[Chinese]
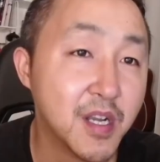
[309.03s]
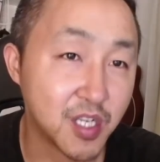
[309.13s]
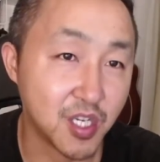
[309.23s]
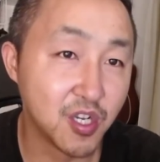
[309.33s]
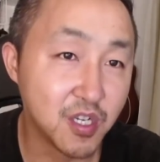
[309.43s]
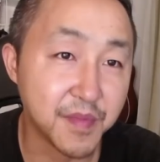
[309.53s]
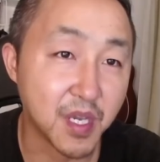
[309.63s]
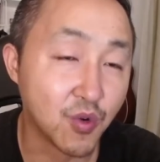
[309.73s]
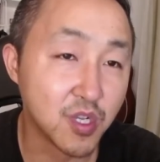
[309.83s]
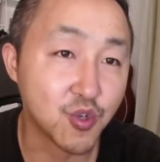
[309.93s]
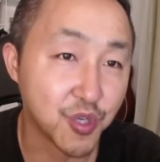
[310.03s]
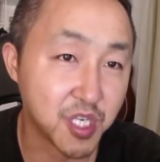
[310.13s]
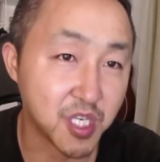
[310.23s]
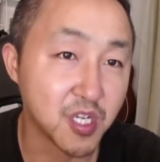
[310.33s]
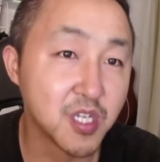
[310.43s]
只要是美国这种
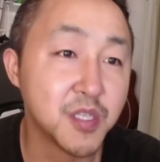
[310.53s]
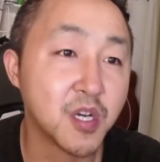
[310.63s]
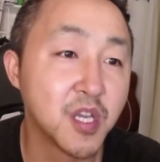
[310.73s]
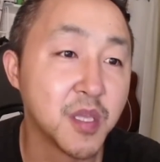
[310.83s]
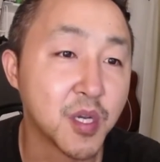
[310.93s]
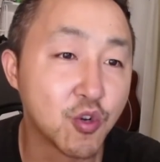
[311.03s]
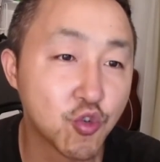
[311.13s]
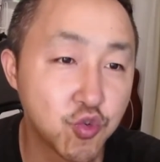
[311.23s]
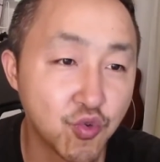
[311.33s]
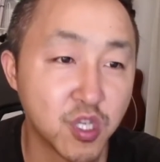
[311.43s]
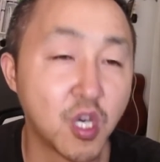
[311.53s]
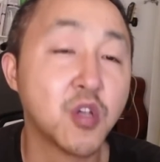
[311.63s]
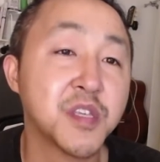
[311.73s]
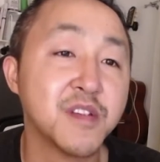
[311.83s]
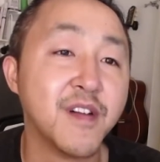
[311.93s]
行政能力能够触及到
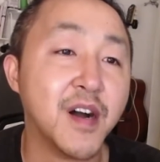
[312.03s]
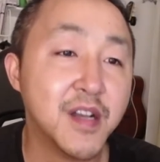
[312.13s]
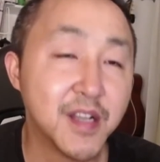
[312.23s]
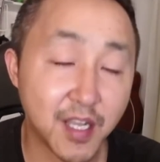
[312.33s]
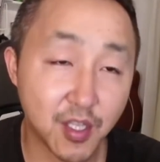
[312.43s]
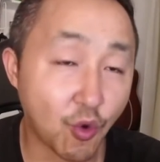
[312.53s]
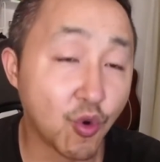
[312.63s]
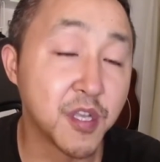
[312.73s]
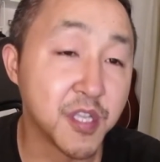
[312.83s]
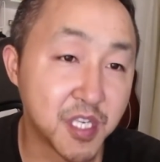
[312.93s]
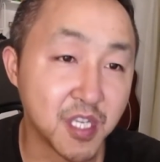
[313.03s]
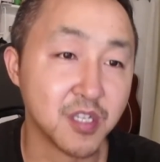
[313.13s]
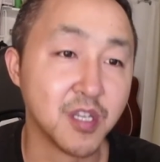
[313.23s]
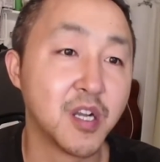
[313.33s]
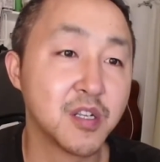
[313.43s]
的地方，他都给你禁止了。